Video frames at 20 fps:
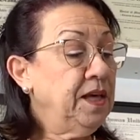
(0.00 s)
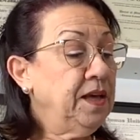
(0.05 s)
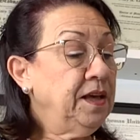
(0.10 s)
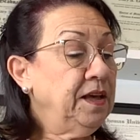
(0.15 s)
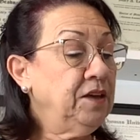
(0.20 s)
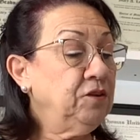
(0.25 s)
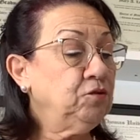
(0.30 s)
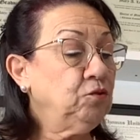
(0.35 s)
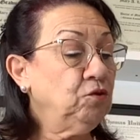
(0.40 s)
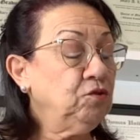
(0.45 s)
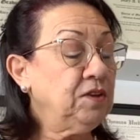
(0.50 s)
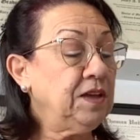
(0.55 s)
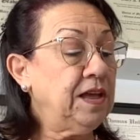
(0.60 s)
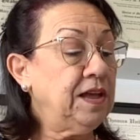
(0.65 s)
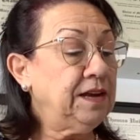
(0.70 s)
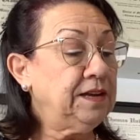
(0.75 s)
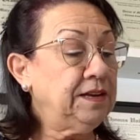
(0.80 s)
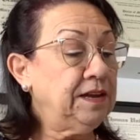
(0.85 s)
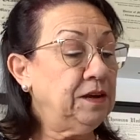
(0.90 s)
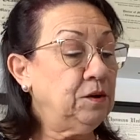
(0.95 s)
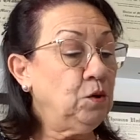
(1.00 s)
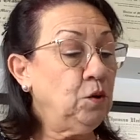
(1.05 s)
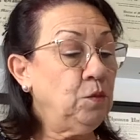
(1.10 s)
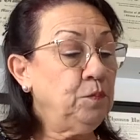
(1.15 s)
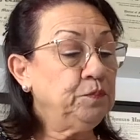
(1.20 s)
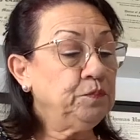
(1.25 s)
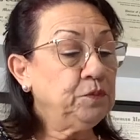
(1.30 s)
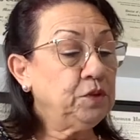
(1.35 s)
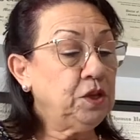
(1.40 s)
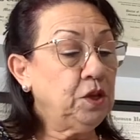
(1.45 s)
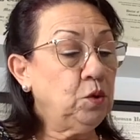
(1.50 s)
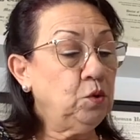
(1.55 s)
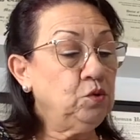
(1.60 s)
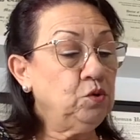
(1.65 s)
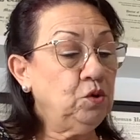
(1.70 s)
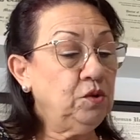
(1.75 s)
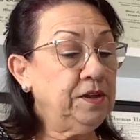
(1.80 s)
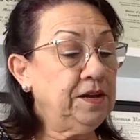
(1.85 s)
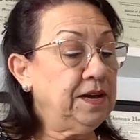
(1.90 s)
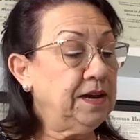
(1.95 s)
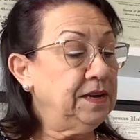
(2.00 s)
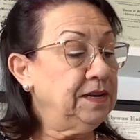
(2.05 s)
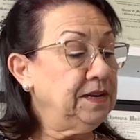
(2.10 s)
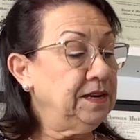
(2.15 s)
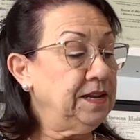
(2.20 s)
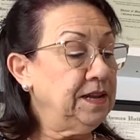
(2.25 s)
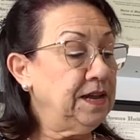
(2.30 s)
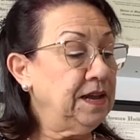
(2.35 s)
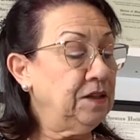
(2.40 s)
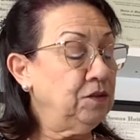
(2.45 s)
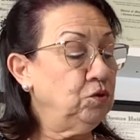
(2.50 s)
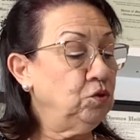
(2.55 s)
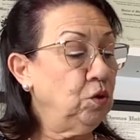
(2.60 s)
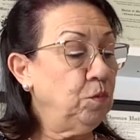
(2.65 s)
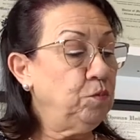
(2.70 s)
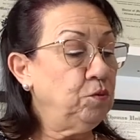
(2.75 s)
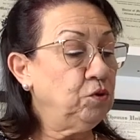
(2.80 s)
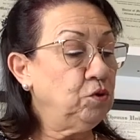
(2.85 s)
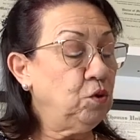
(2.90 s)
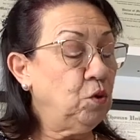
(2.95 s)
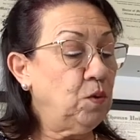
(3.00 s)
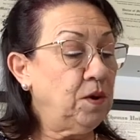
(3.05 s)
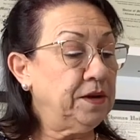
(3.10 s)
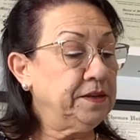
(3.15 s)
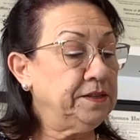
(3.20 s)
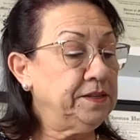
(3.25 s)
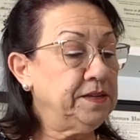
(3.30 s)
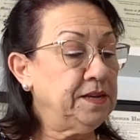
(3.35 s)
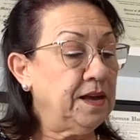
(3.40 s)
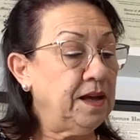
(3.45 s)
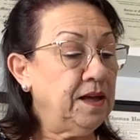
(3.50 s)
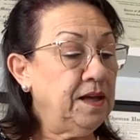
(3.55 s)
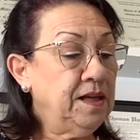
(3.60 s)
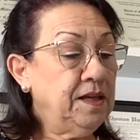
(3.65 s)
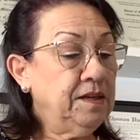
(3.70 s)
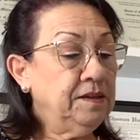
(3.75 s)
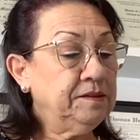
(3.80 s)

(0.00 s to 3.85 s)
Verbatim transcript: Jesús aclaró que huyó de Galilea no por cobardía,